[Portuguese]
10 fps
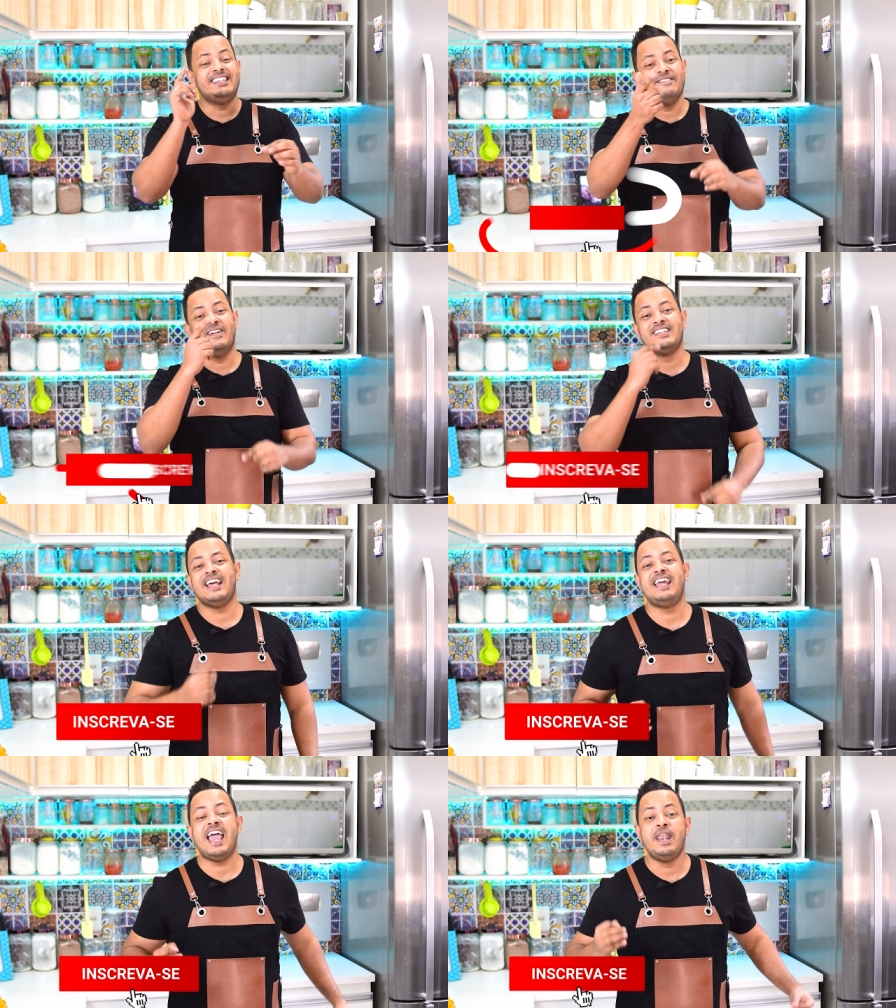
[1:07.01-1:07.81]
E se
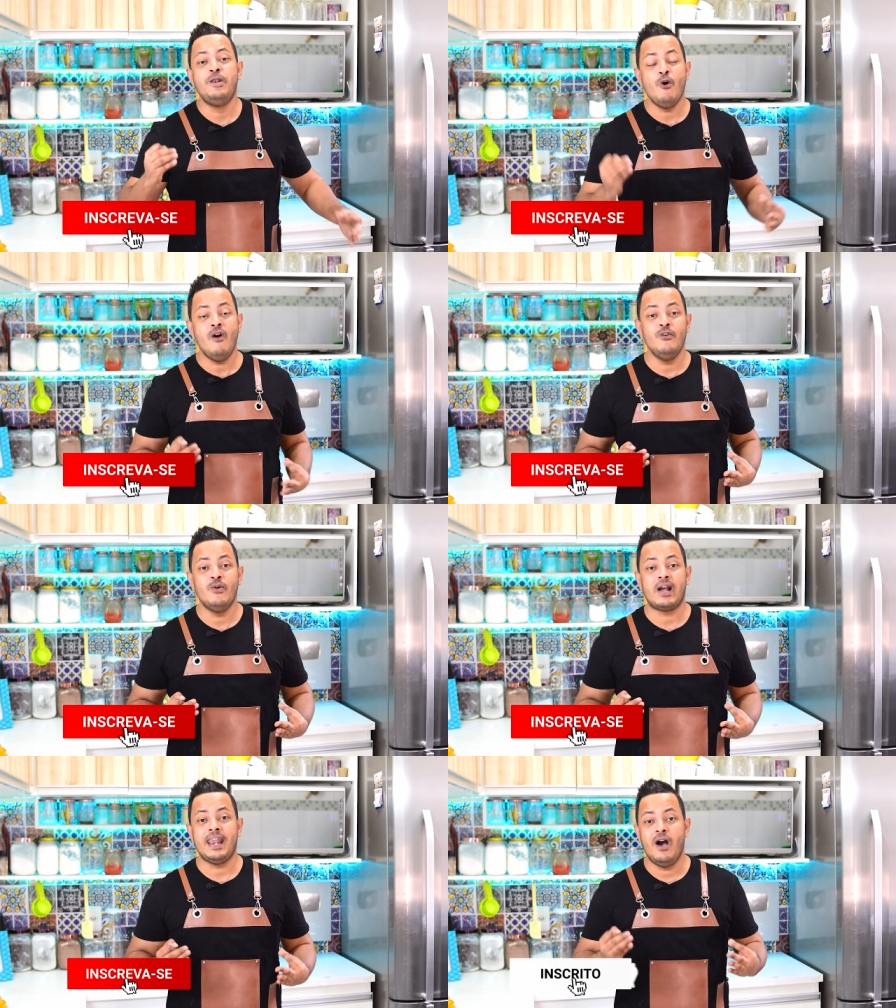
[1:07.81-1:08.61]
você aí é novo
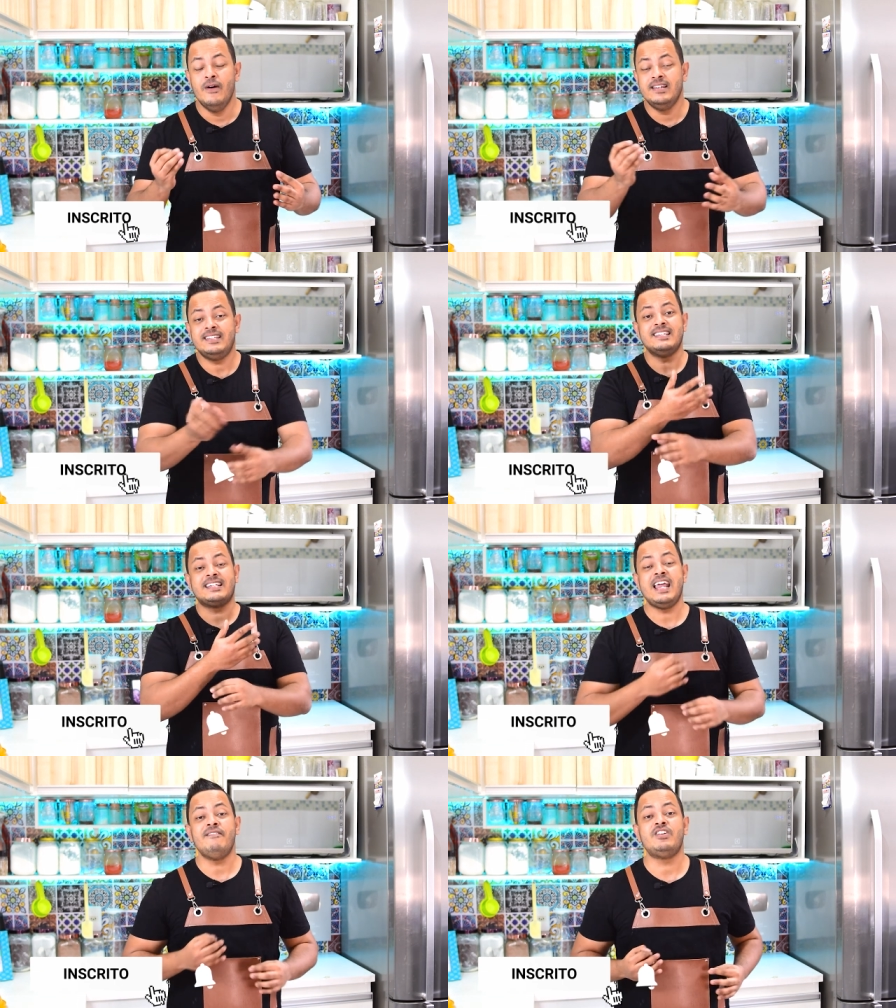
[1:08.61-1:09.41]
no canal, se
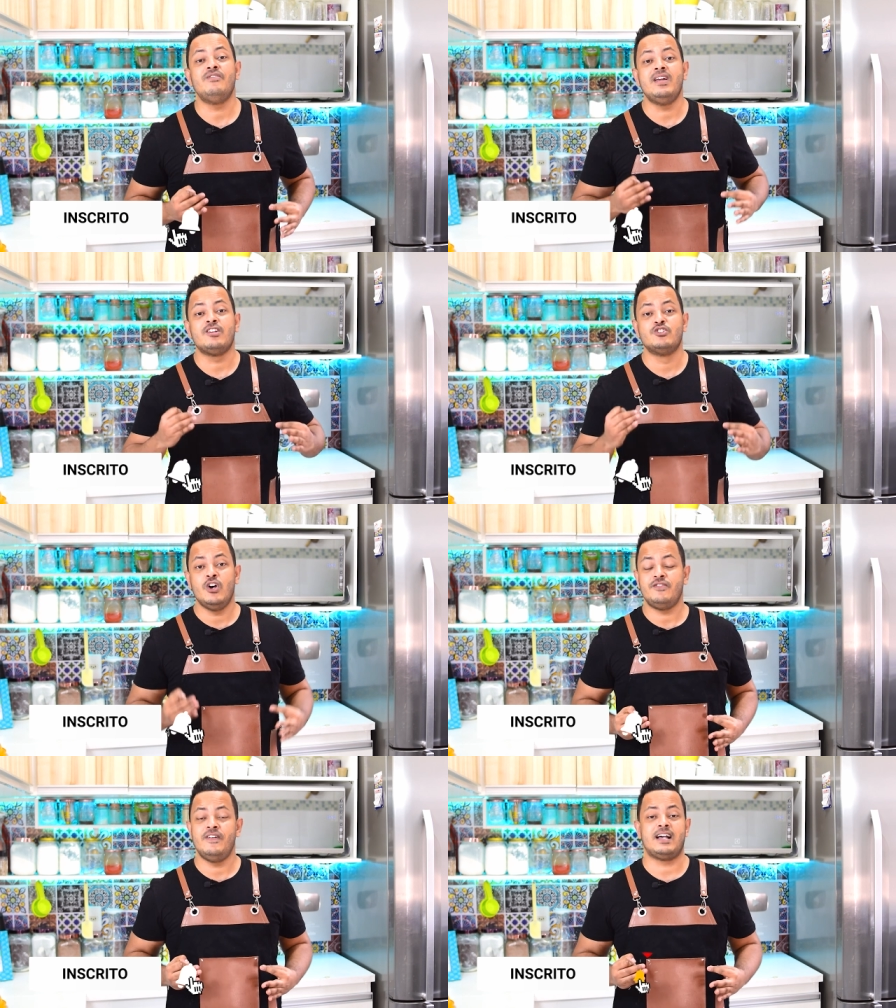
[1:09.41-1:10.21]
inscreva ativando as
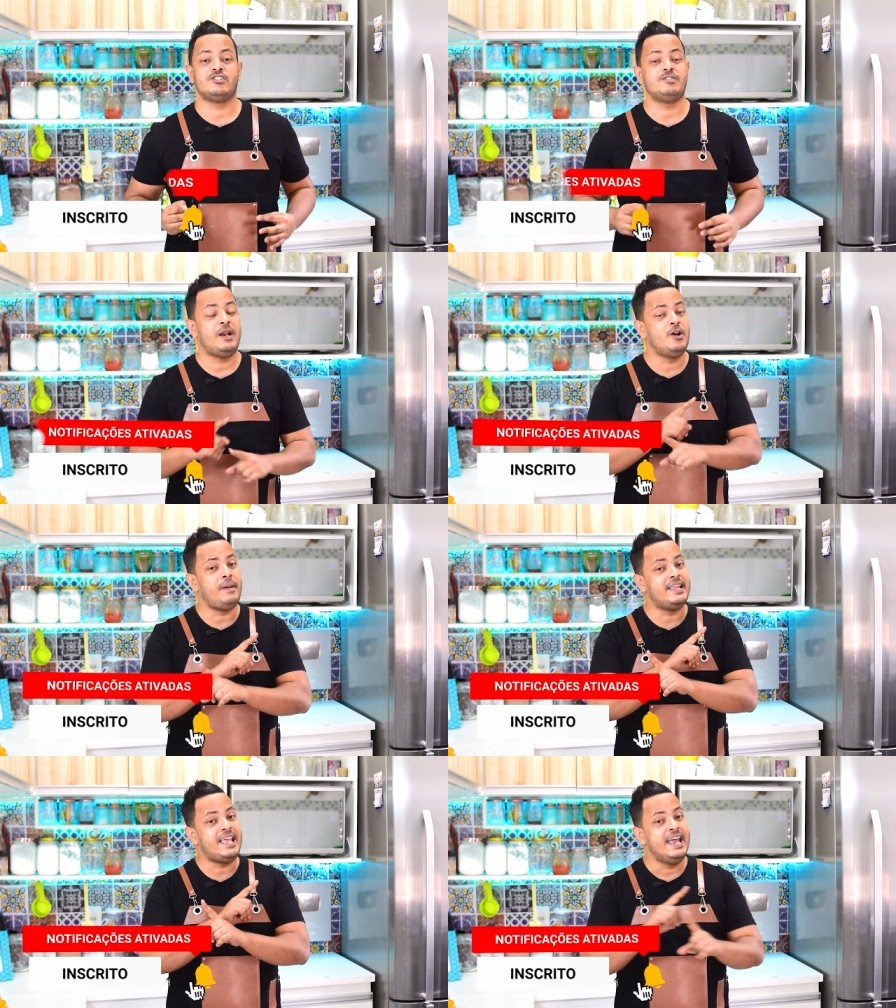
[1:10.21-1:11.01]
notificações para não
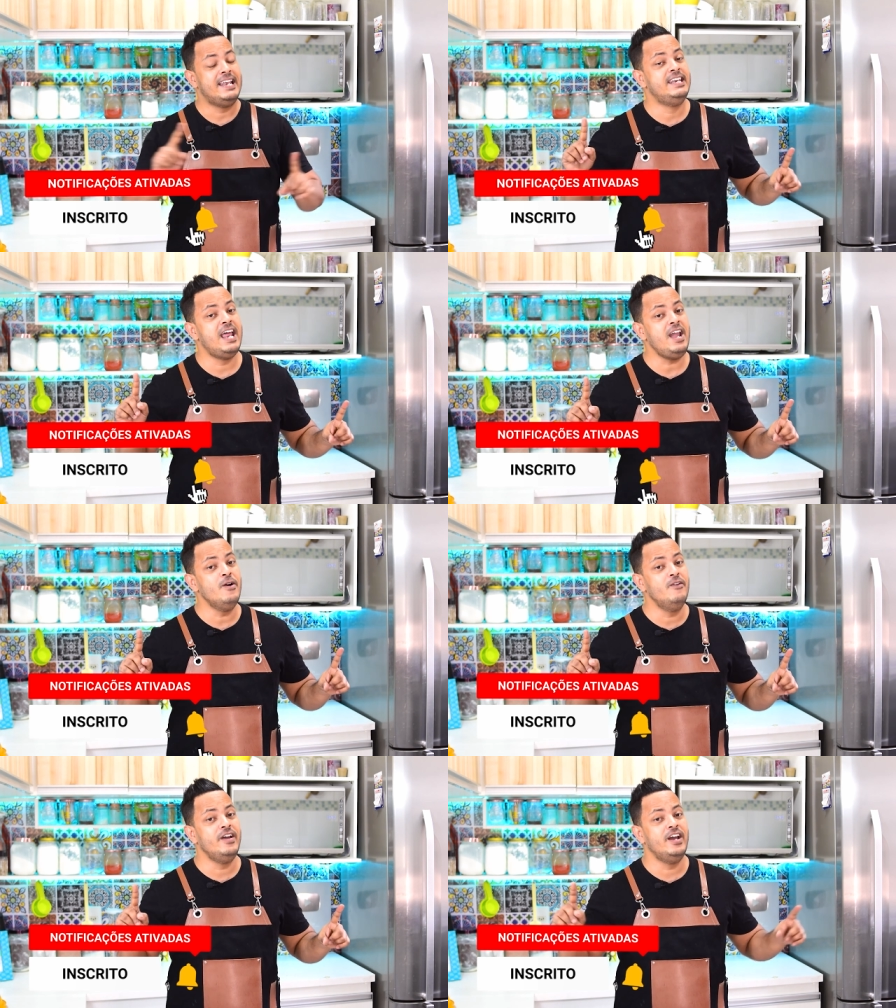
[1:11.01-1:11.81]
perder
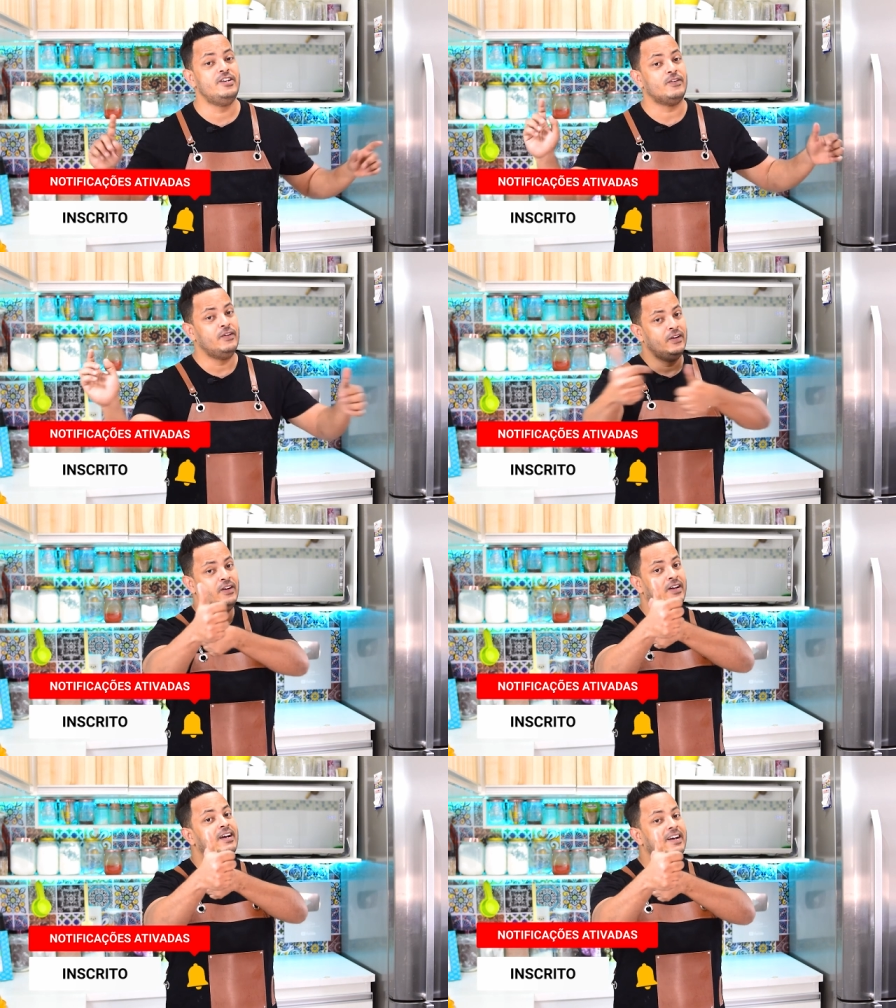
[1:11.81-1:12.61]
nenhum vídeo.
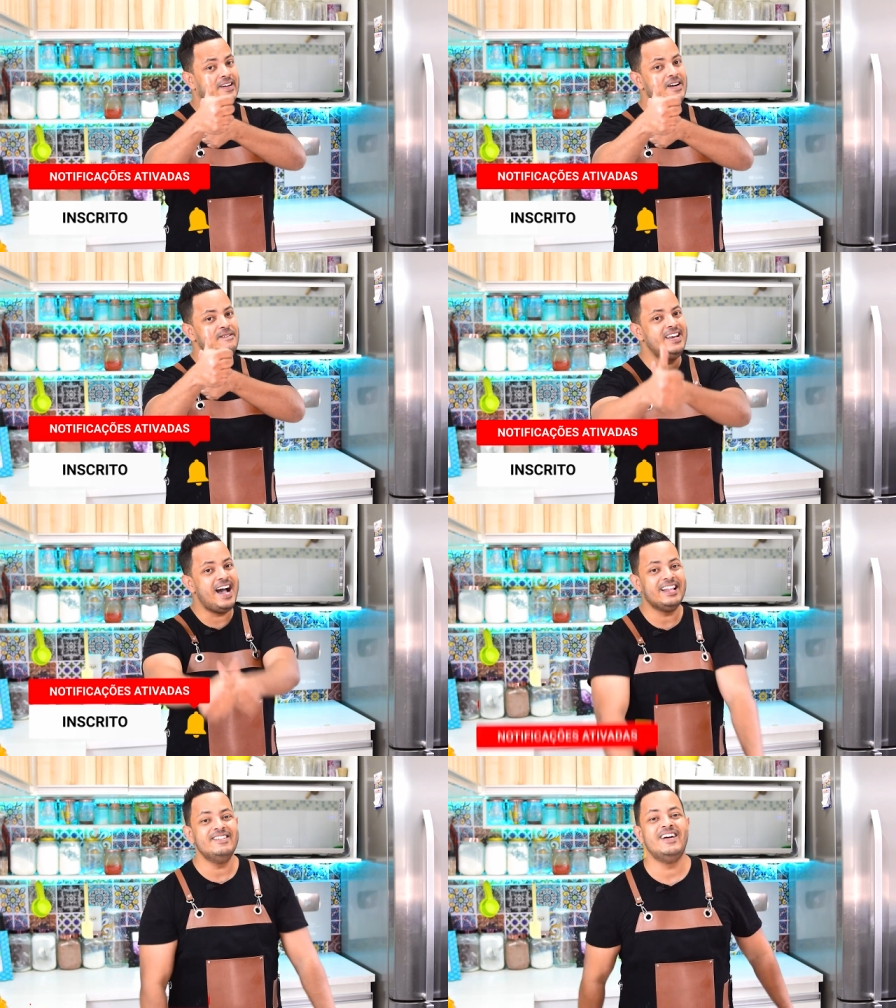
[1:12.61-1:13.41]

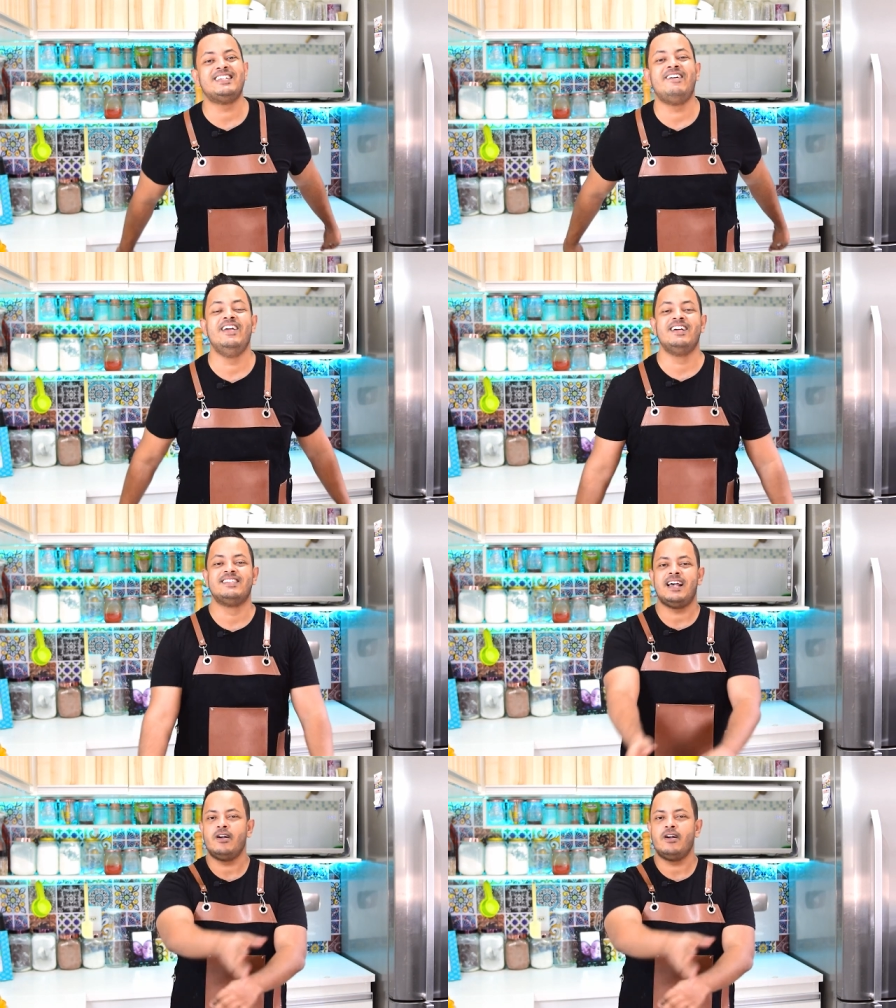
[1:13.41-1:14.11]
Combinado, meus amigos?